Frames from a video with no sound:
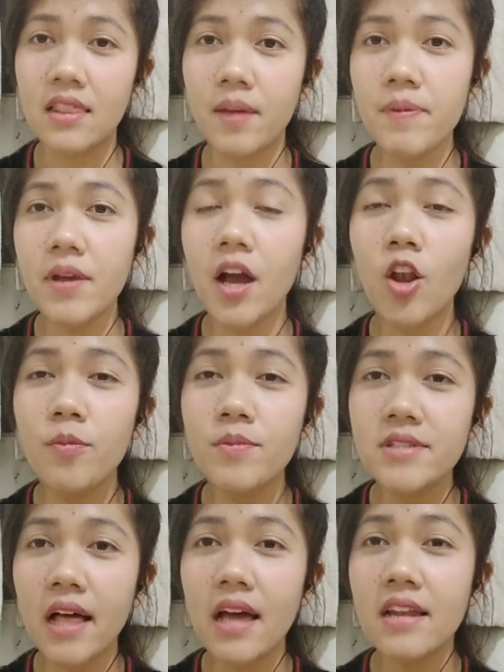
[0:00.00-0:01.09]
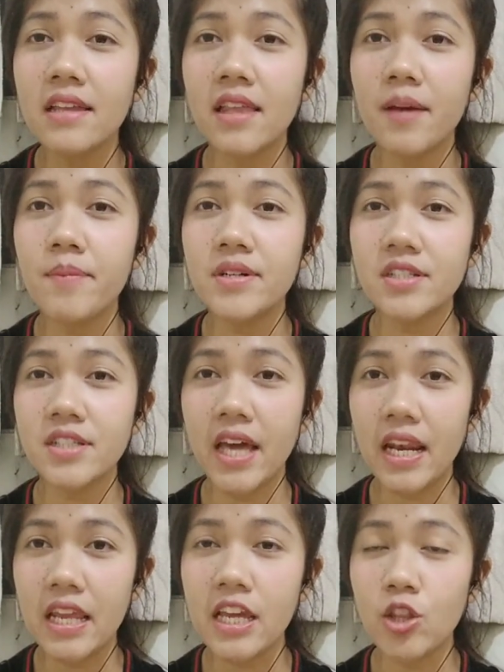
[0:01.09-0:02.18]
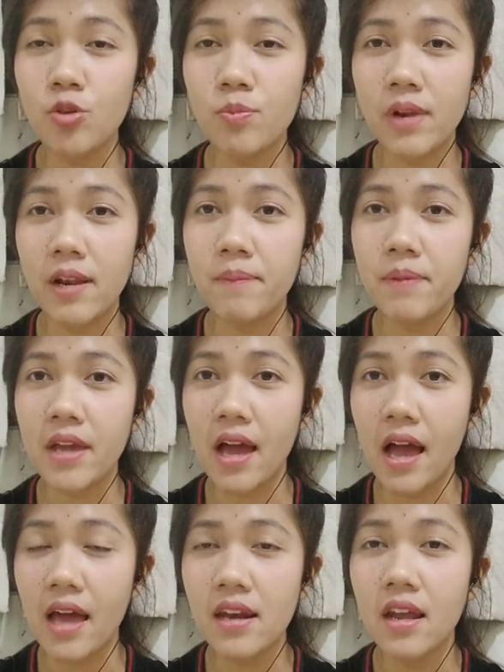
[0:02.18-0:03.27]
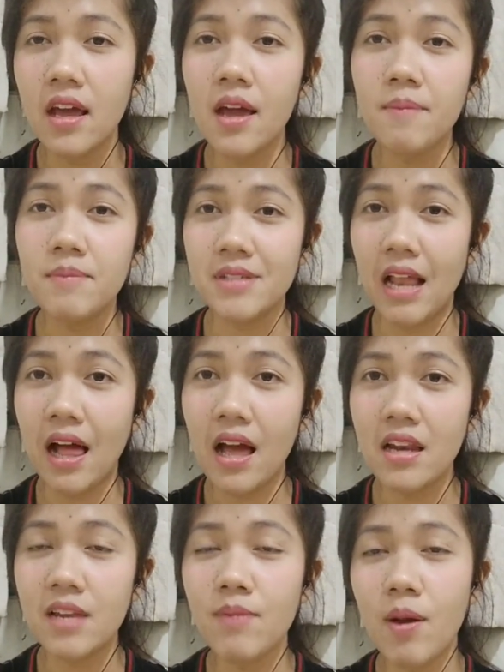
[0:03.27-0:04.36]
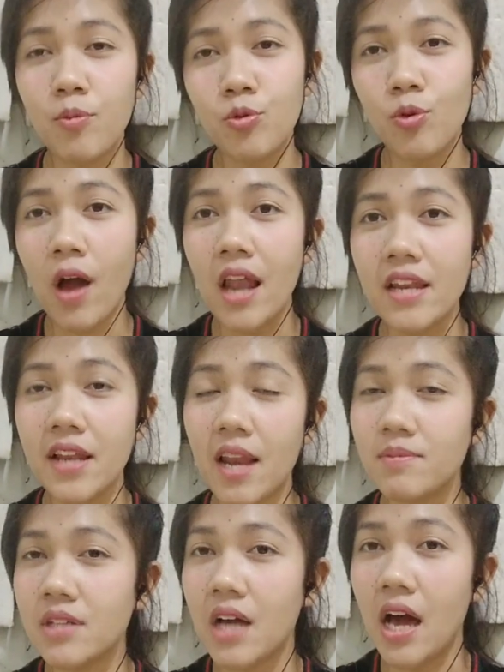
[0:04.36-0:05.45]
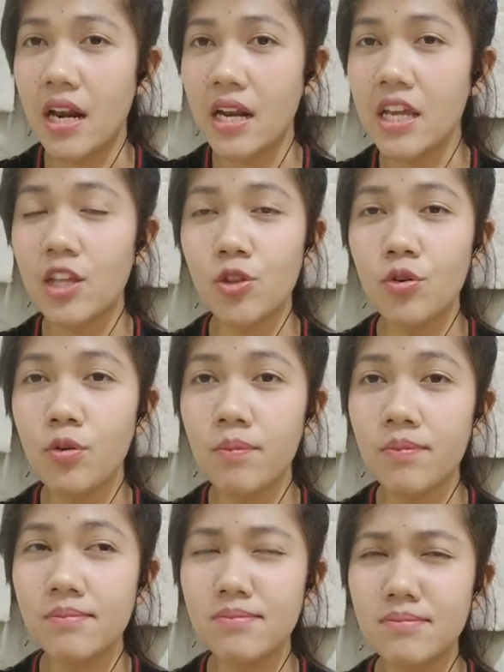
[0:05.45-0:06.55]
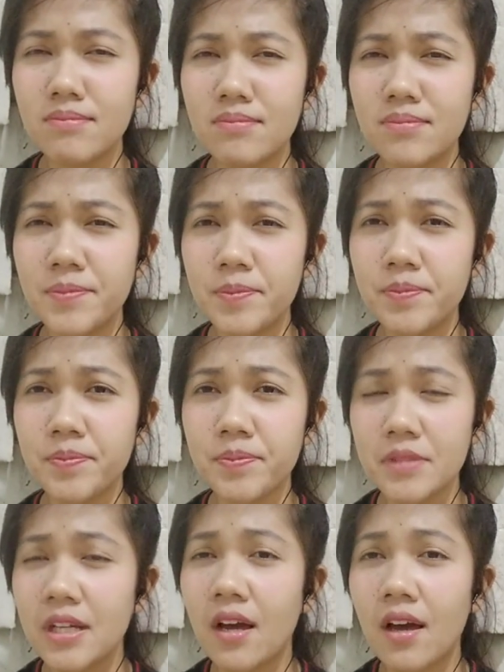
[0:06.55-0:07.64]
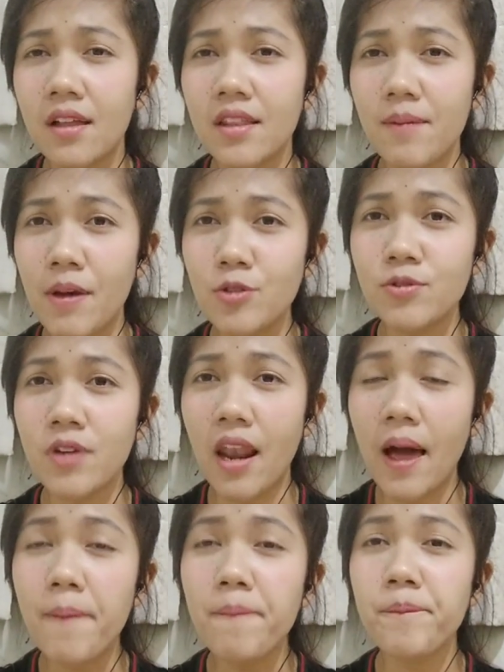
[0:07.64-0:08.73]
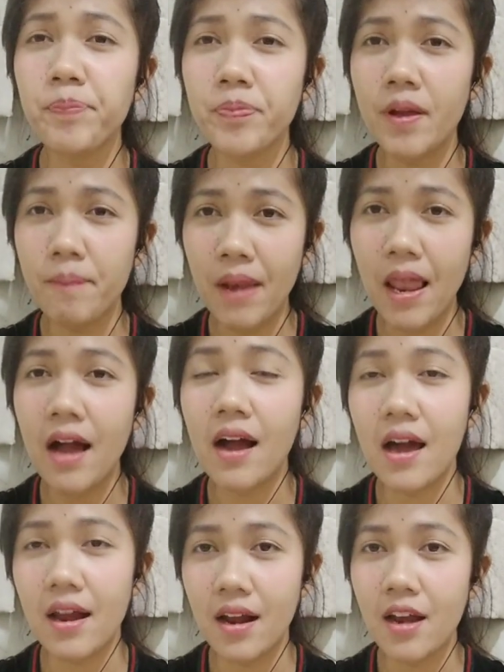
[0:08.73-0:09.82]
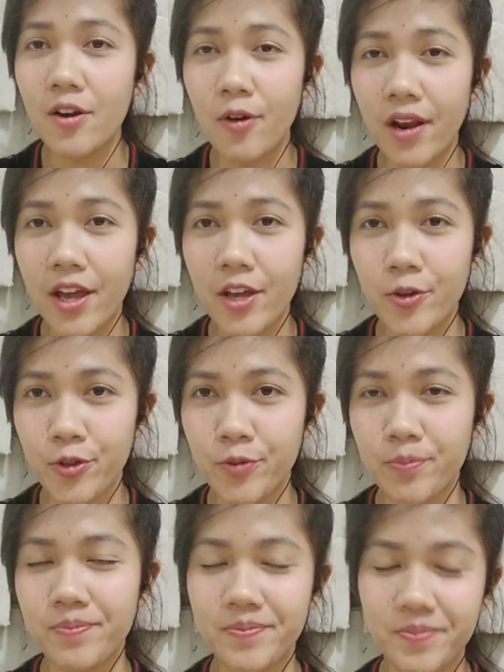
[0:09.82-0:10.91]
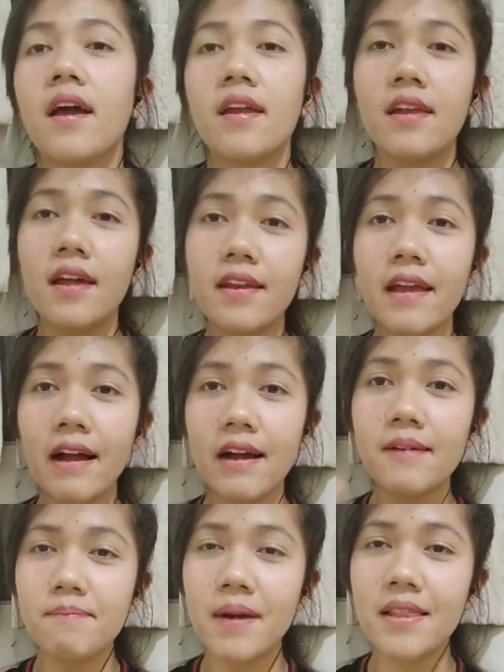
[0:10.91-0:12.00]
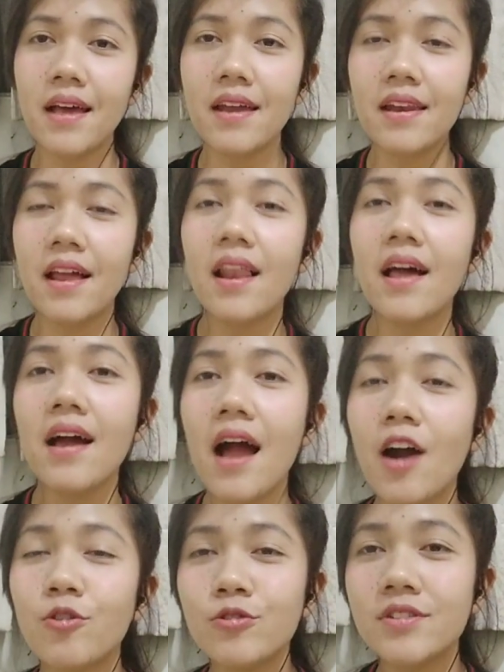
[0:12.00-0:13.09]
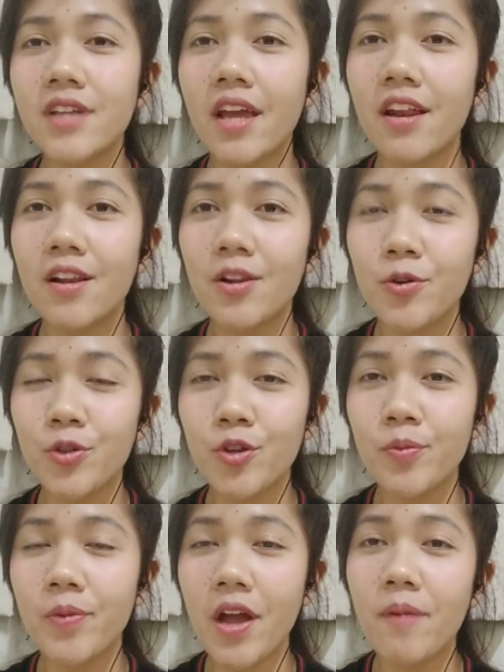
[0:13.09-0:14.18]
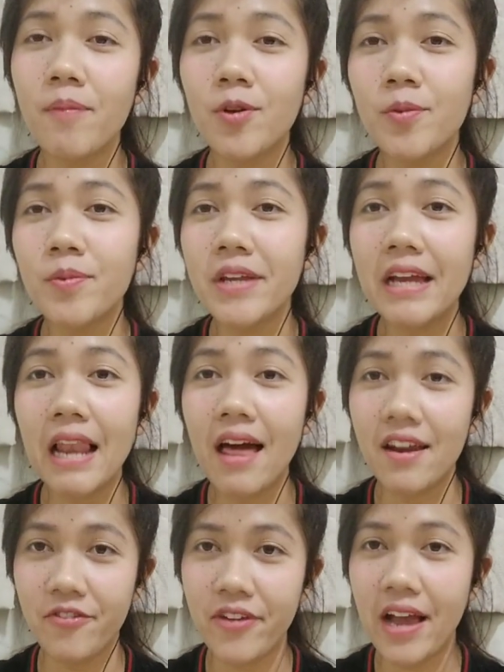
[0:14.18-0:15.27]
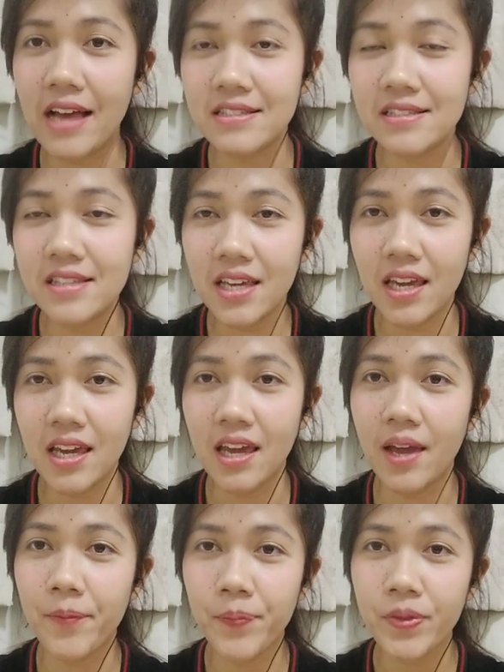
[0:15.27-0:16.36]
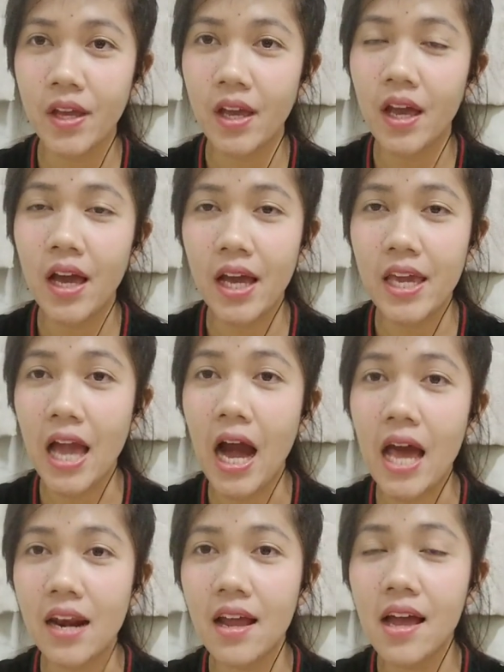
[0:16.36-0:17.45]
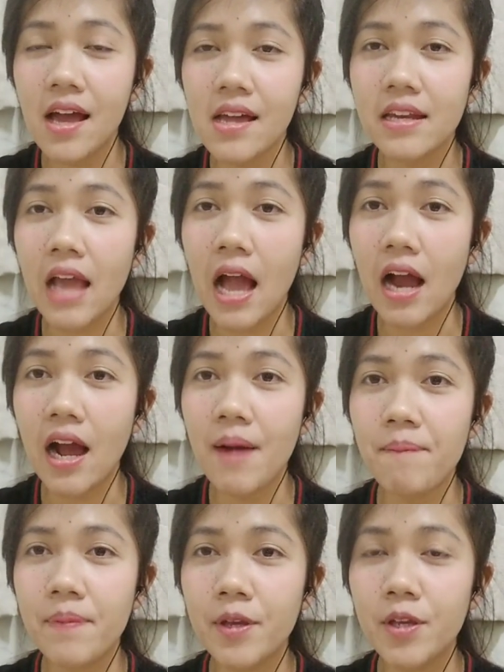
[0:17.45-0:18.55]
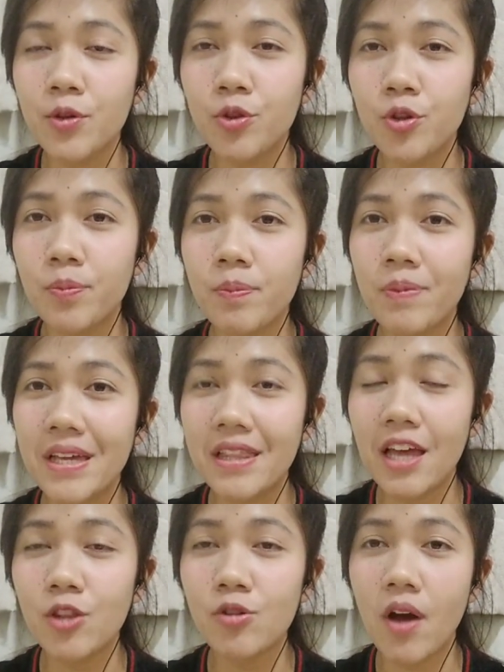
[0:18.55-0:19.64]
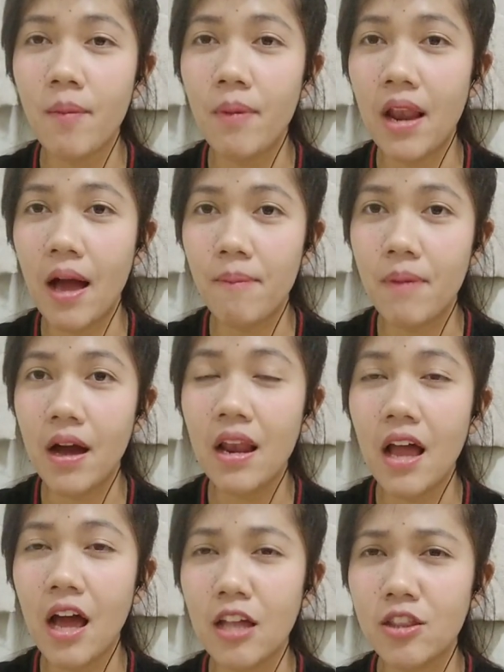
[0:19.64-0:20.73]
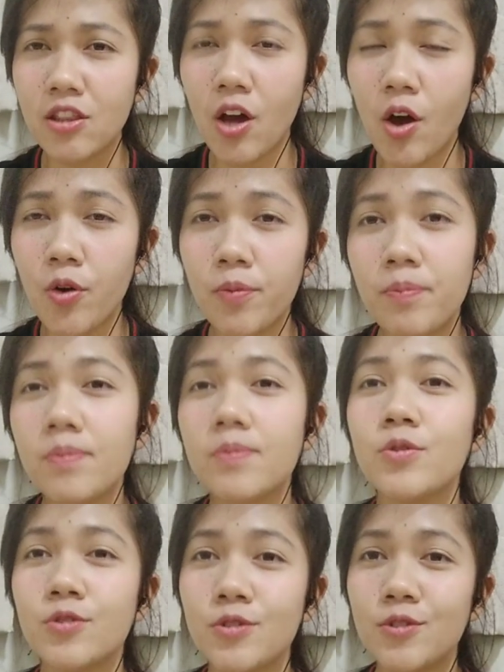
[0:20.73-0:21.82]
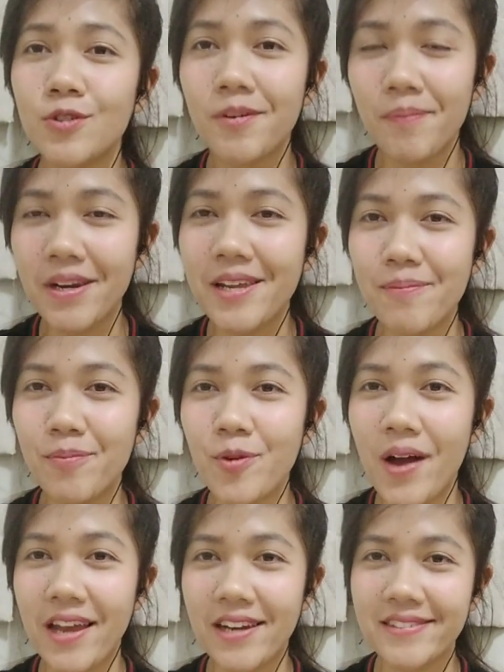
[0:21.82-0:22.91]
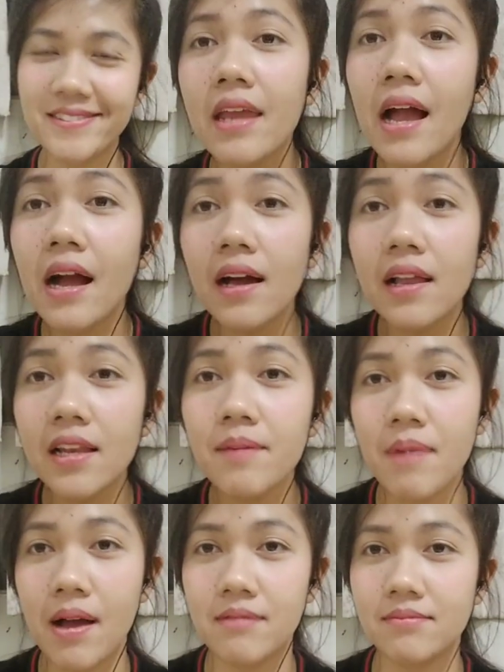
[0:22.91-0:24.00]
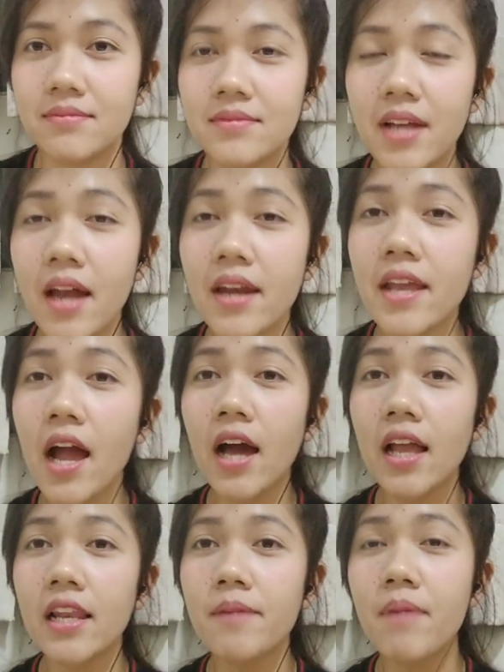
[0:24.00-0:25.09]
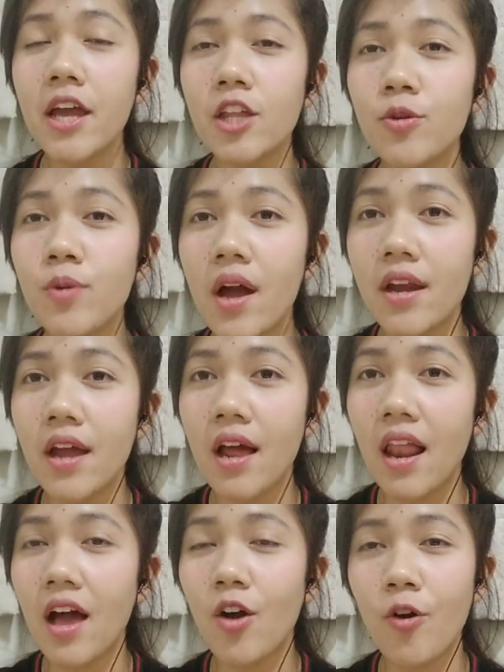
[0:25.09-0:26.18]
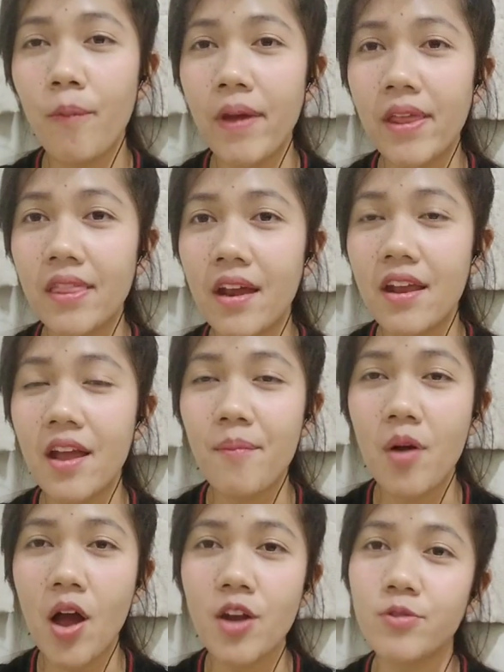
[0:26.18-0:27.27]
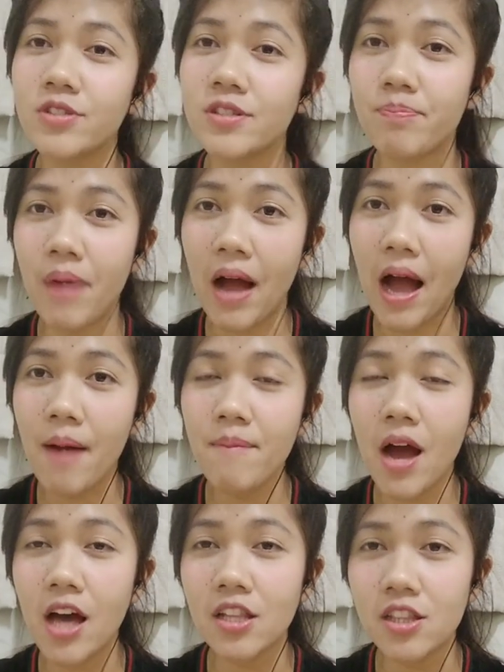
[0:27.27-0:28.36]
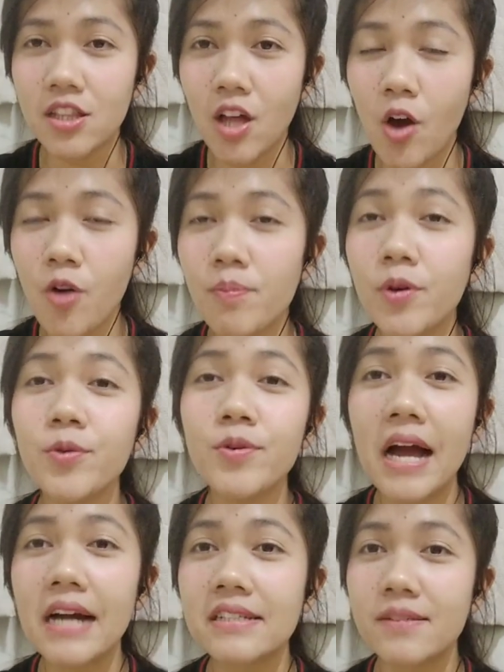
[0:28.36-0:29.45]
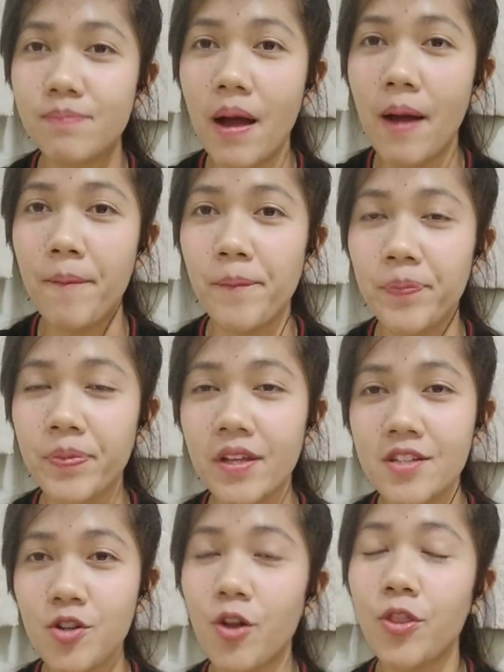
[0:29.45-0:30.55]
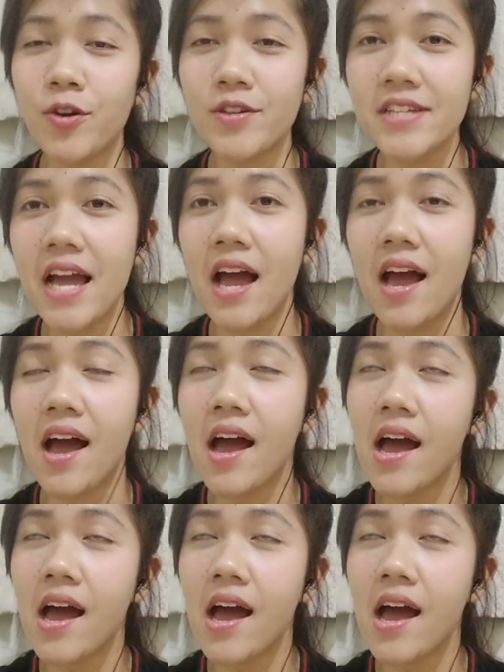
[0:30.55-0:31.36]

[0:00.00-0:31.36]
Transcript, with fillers: Tapi kalau misalkan kita meng link itu berlebihan, misalkan 50 kali dalam sehari itu hmm, termasuk dalam pelanggaran oleh YouTube. Dan yang keempat adalah akun channel YouTube yang belum diklarifikasi. Ya, karena dianggap YouTube kita itu abal-abal atau unsur penipuan. Yang kelima, dan yang kelima itu adalah komentar yang mengadu spam atau mengundang spam. Contohnya,